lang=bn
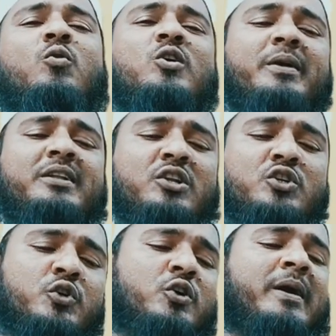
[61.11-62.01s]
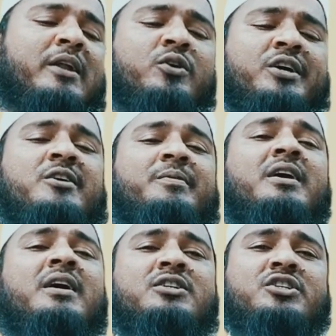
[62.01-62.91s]
ওই ব্যক্তির জ্বর ভালো হয়ে যাবে
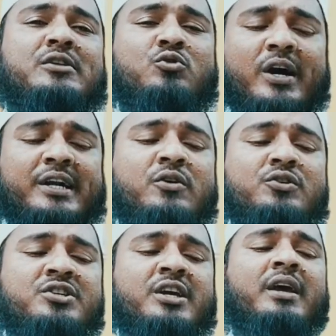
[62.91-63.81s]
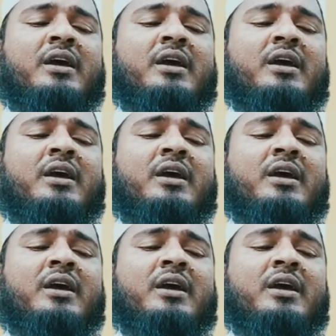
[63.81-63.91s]
সেই দোয়াটা হচ্ছে